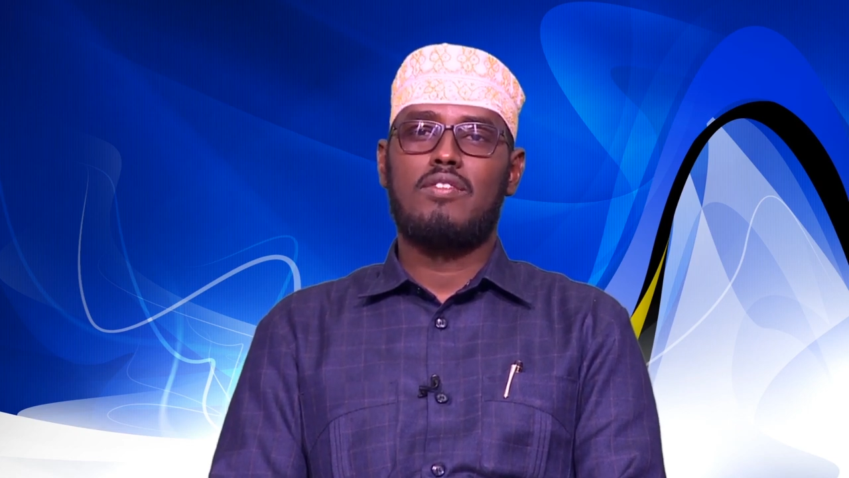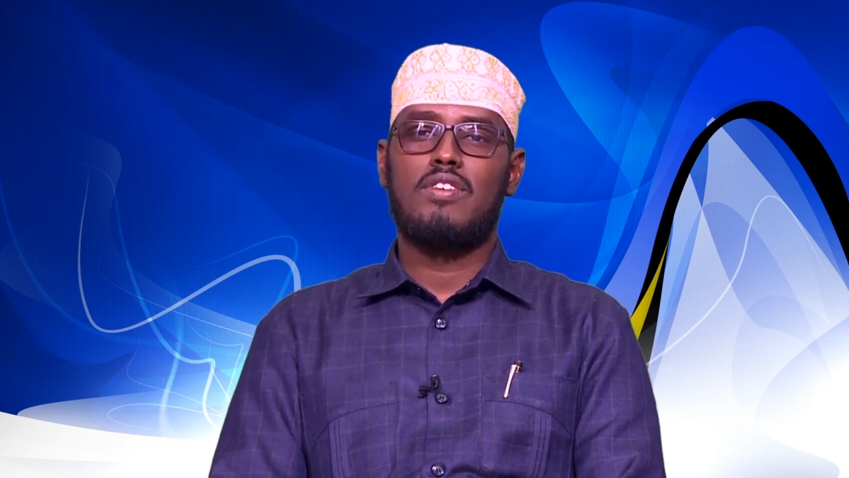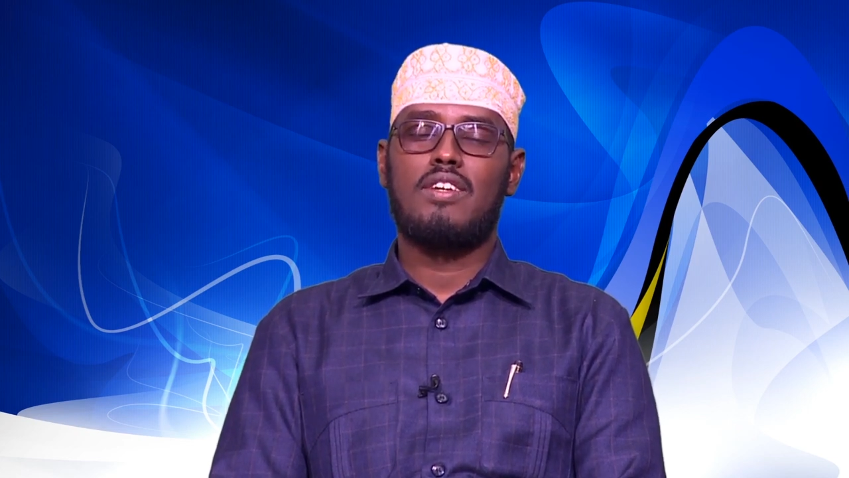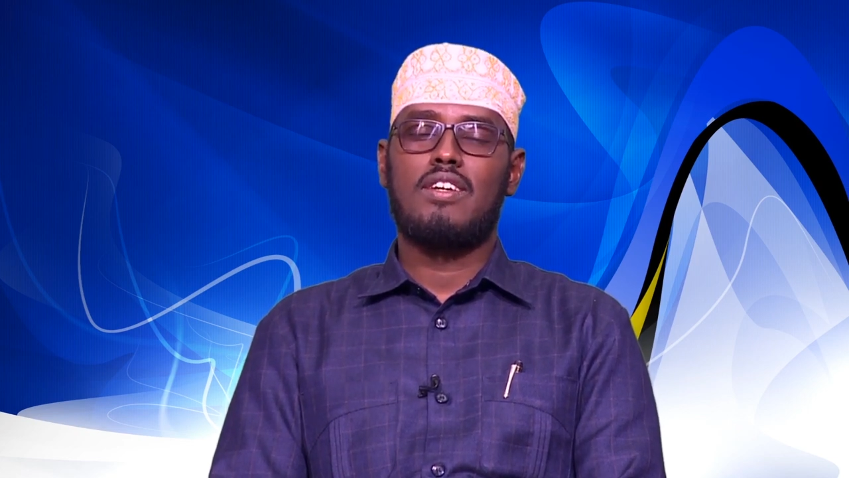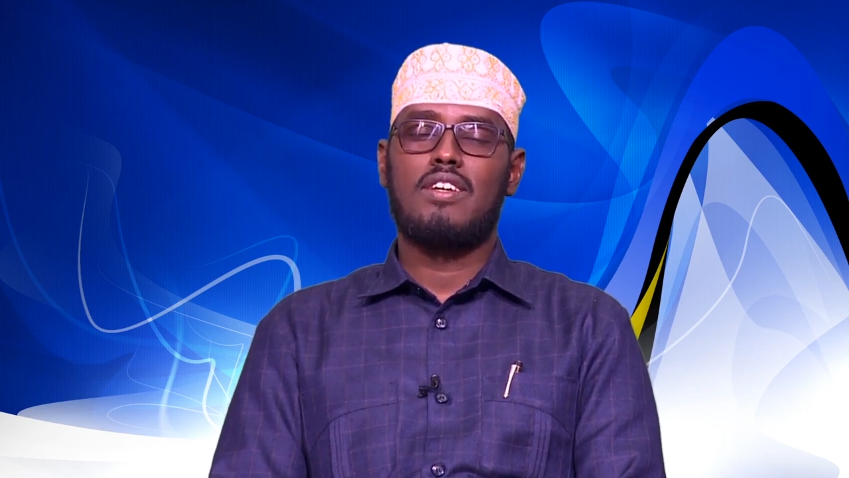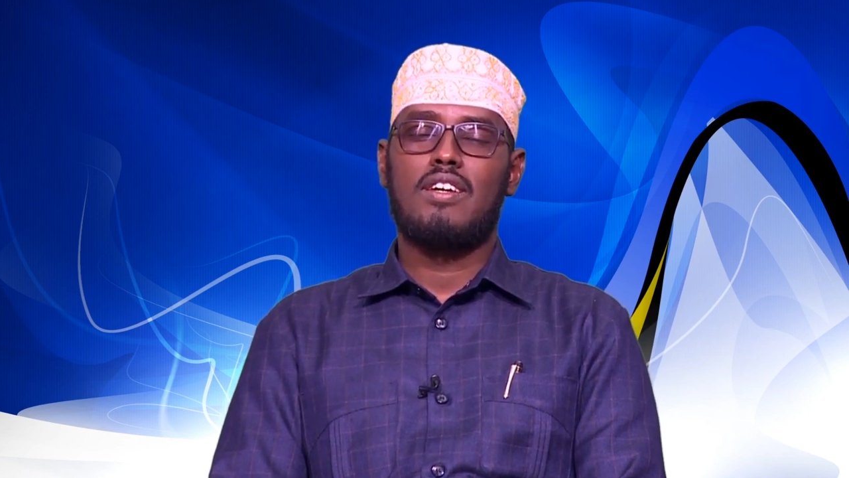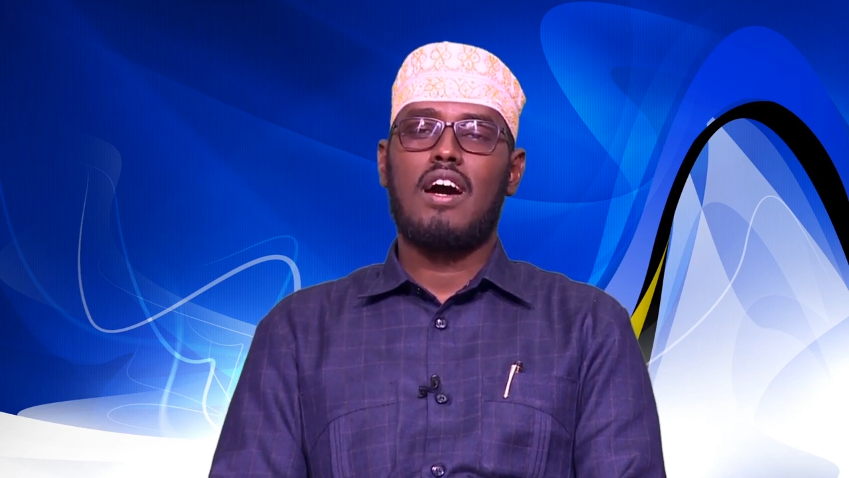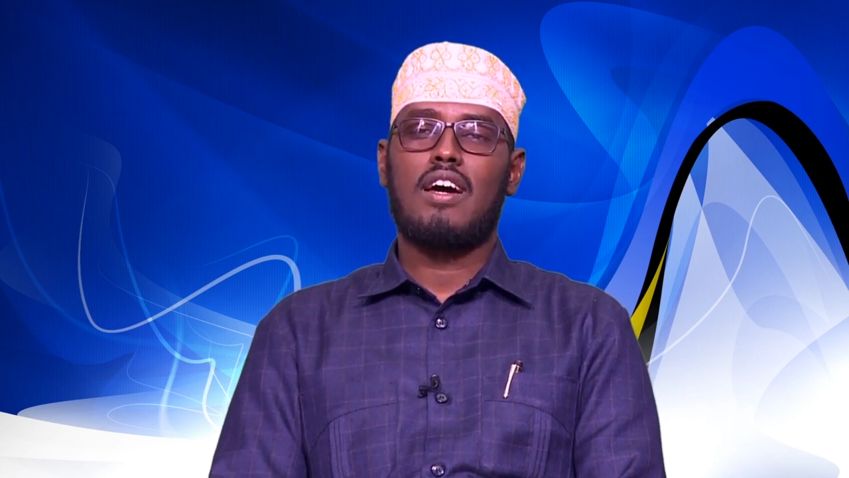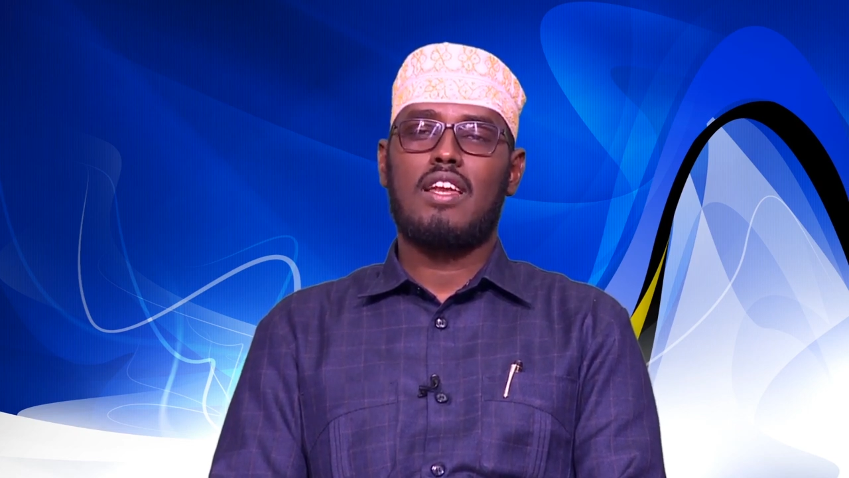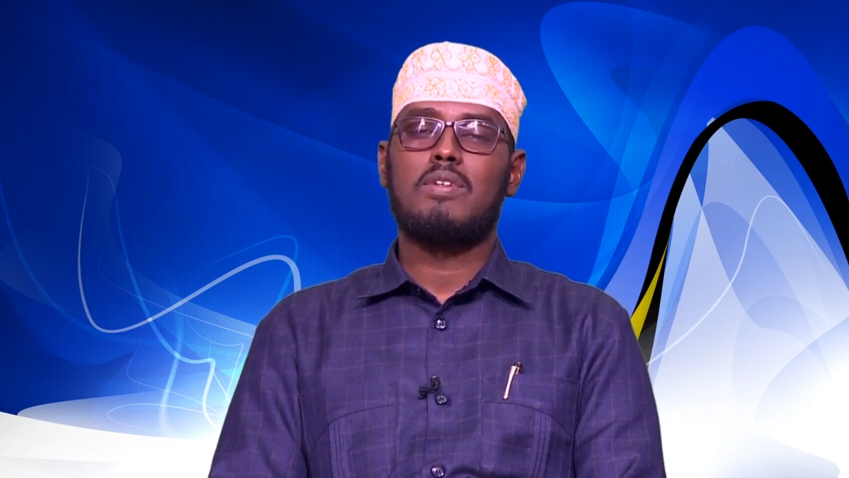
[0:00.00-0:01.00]
في
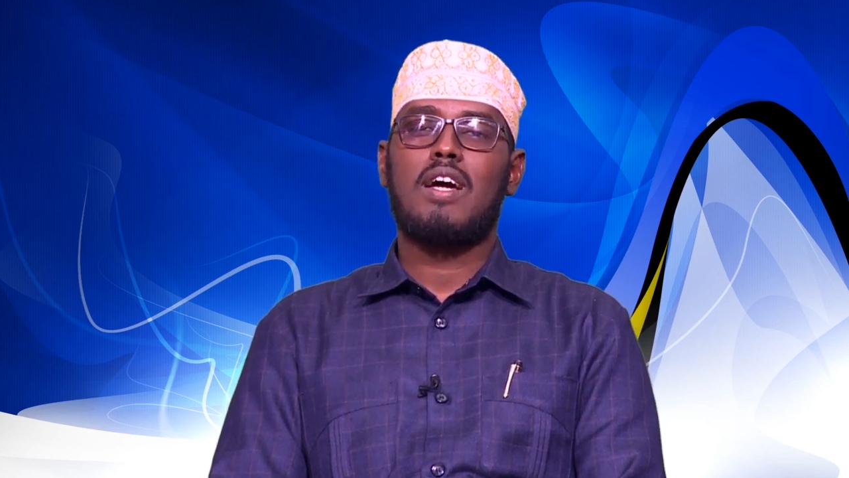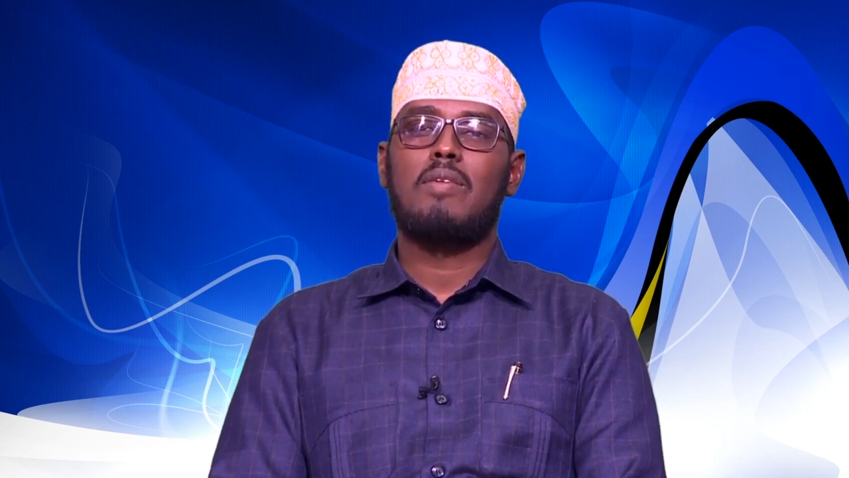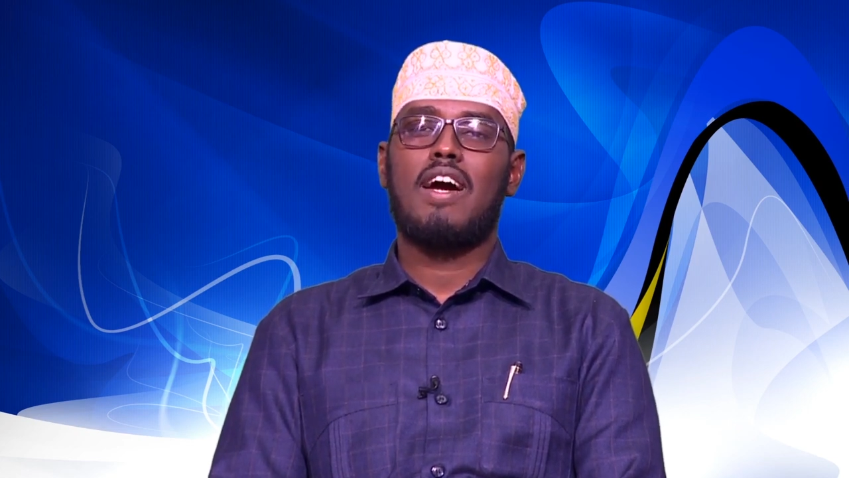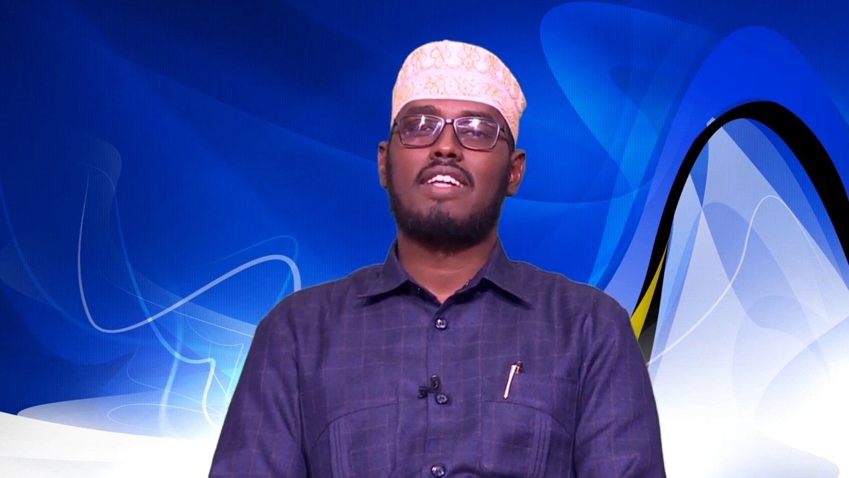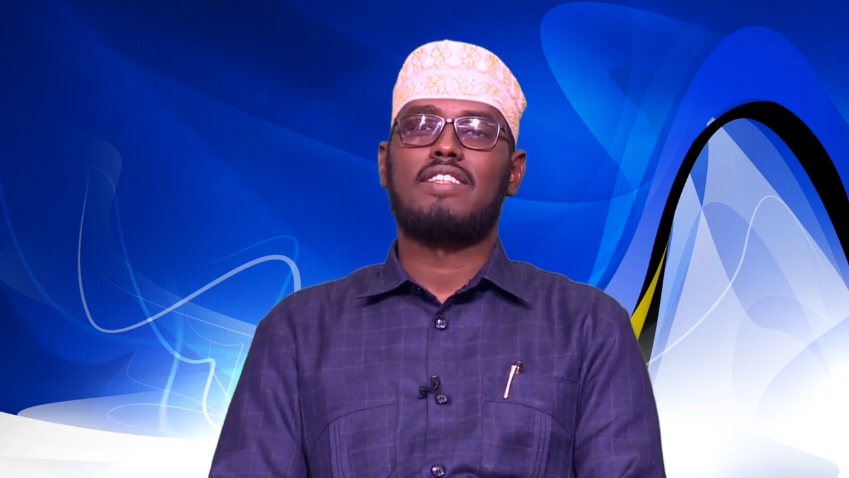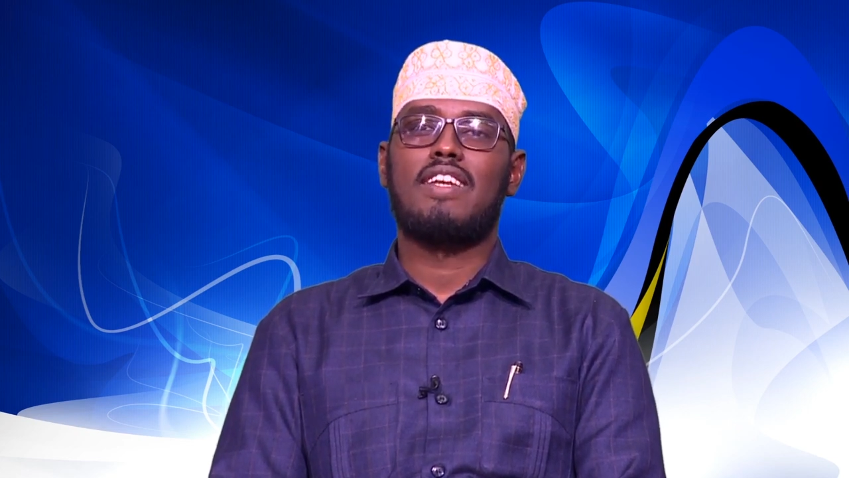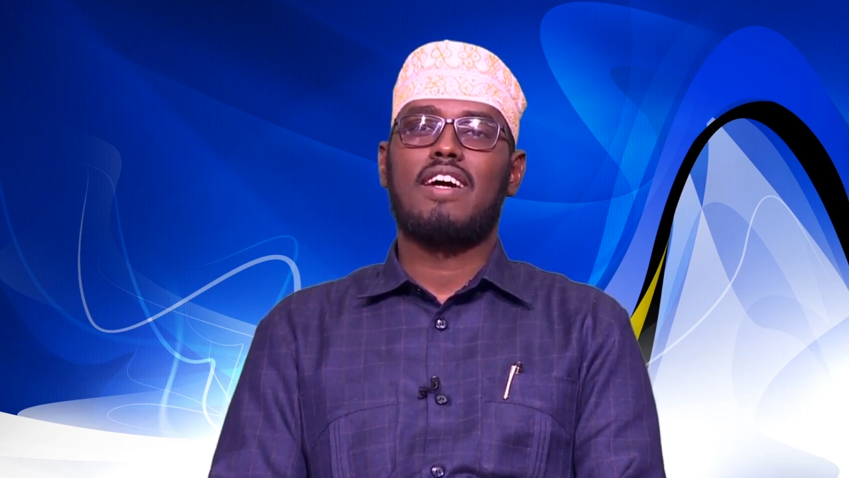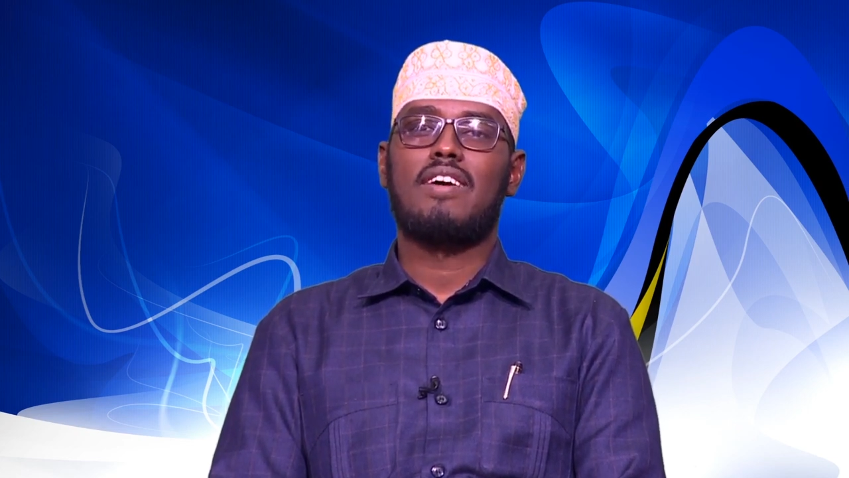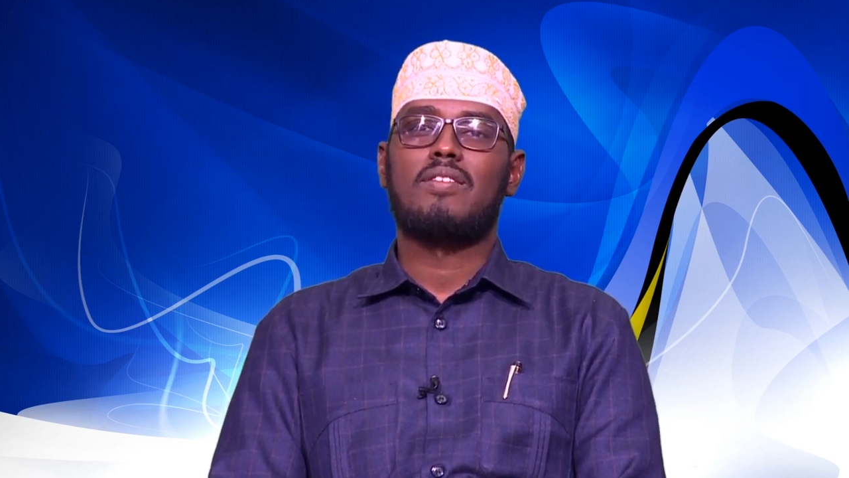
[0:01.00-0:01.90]
أغلب جامعاتنا